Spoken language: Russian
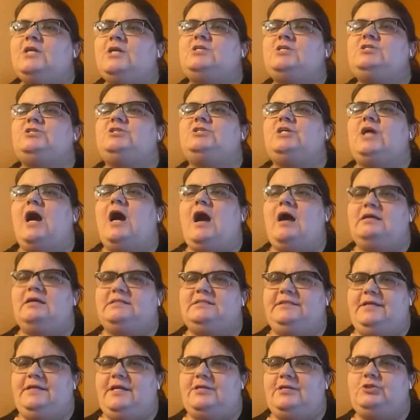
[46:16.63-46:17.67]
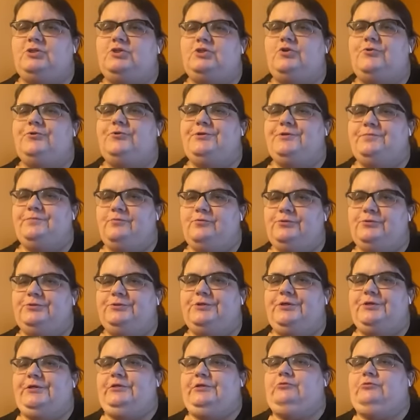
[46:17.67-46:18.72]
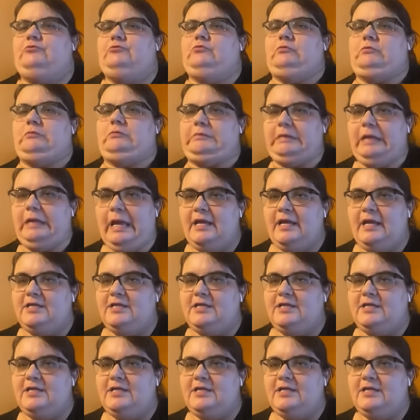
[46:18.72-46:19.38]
сейчас я что-нибудь найду.